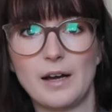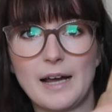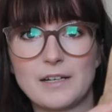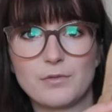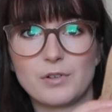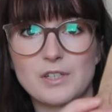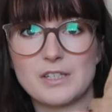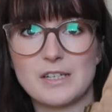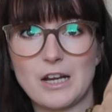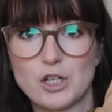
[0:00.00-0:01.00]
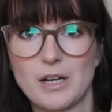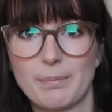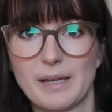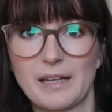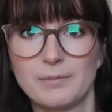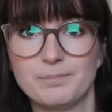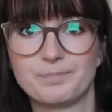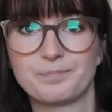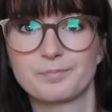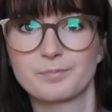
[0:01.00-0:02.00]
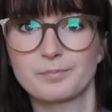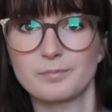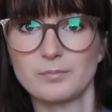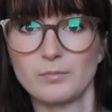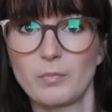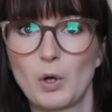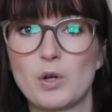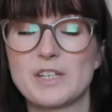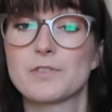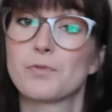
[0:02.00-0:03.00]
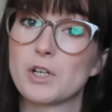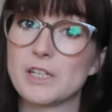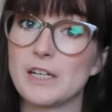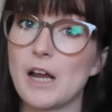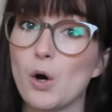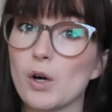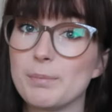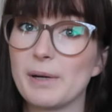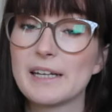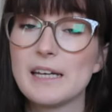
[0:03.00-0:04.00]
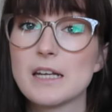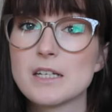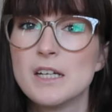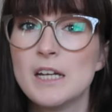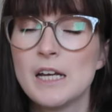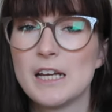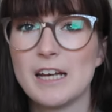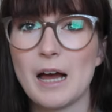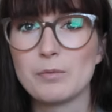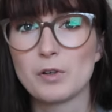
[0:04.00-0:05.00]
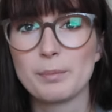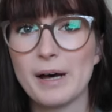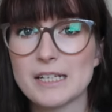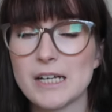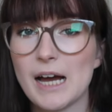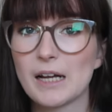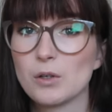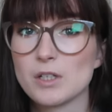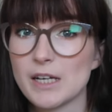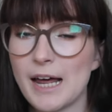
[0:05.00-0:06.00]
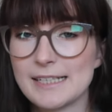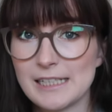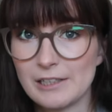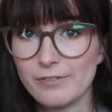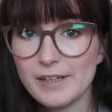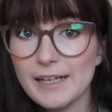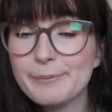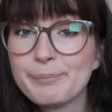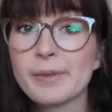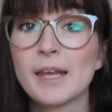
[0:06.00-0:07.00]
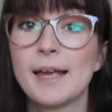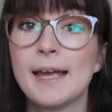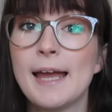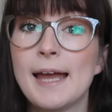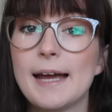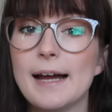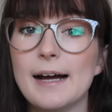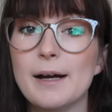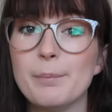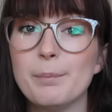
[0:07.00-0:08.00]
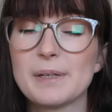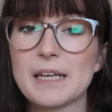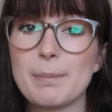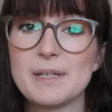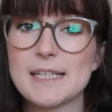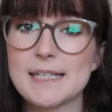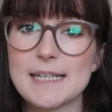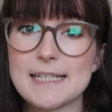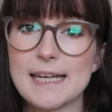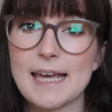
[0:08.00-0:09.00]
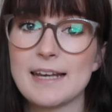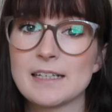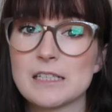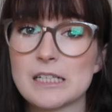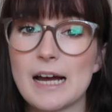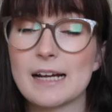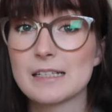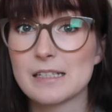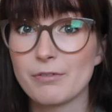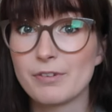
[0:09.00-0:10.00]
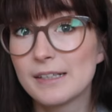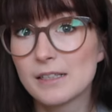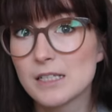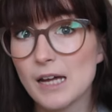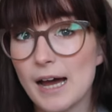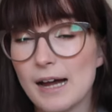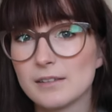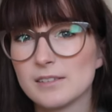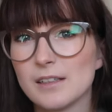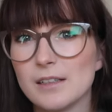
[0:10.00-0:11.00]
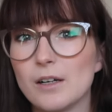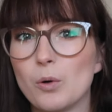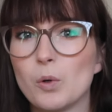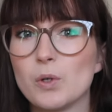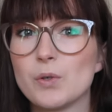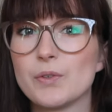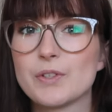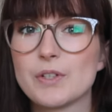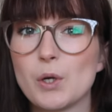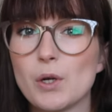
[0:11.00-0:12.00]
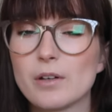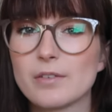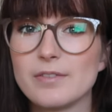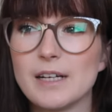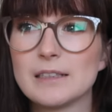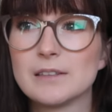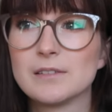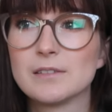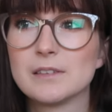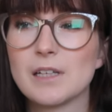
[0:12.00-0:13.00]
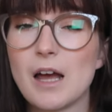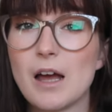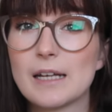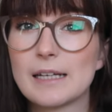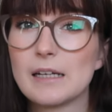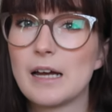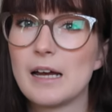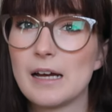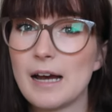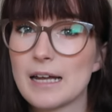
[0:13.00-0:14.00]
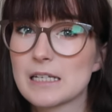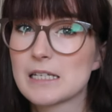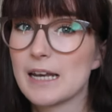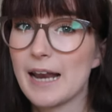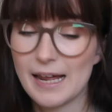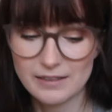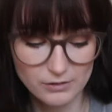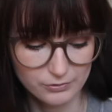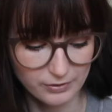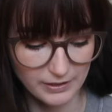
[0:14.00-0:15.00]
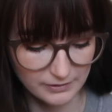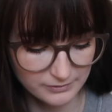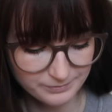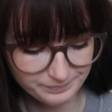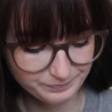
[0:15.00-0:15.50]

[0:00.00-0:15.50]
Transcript: eine von diesen Laschen abging. Und das wurde dann auch repariert innerhalb von ein paar Tagen und dann hatte ich ihn wieder. Ähm, ich habe ihn sehr, sehr gerne getragen, sehr viel getragen und irgendwann äh, hat es dann angefangen,